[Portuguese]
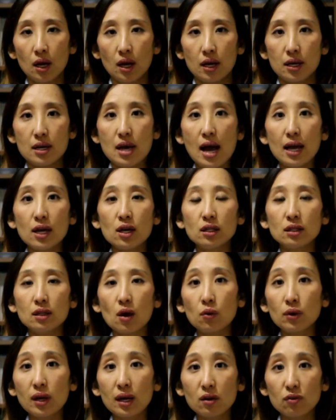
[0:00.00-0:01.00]
E aí,
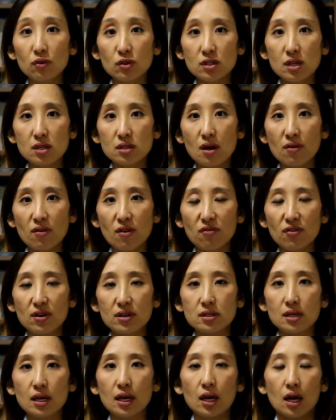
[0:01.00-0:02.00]
então, o que, que vocês devem
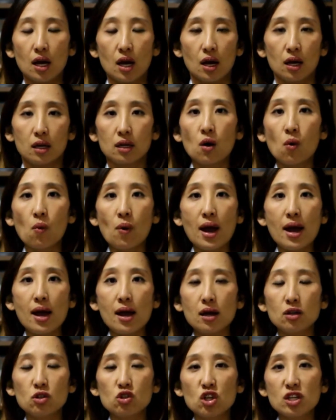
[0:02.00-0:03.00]
fazer? Não
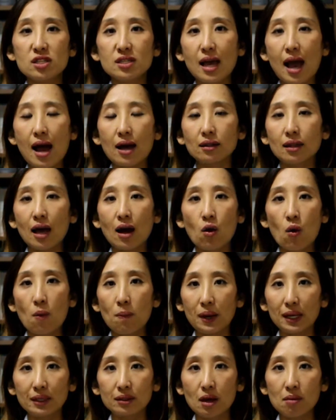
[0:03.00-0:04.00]
é descartar
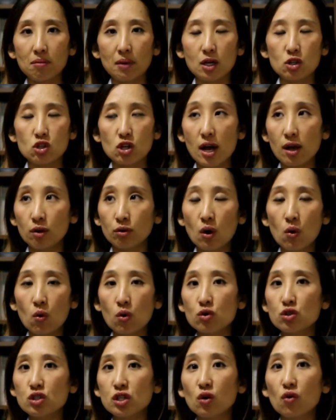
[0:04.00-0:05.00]
completamente. Ah, eu não
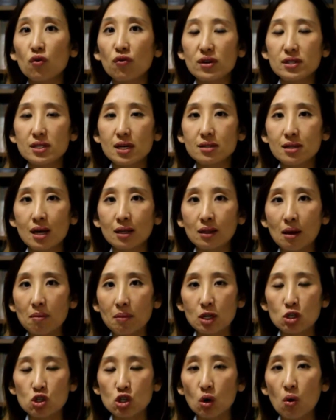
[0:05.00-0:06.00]
consigo fazer
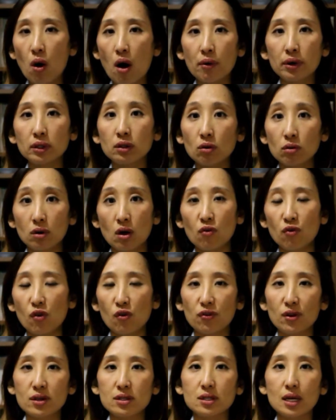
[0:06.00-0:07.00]
exatamente igual, então eu não vou
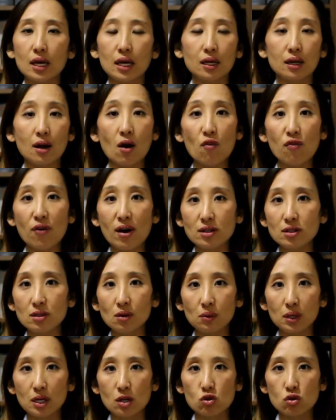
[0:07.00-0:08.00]
fazer. Não
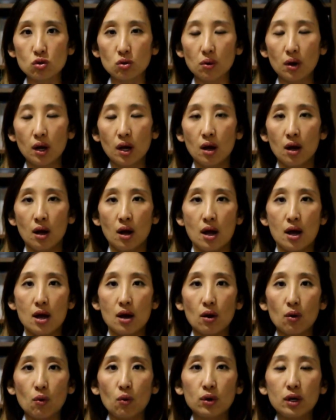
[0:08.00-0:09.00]
façam isso.
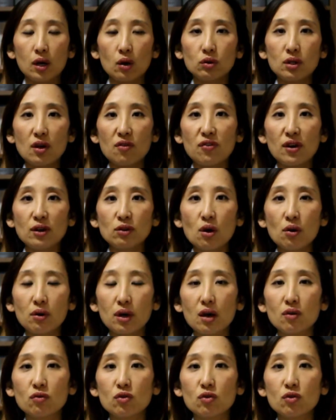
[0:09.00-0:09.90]
O que eu defendo é o que?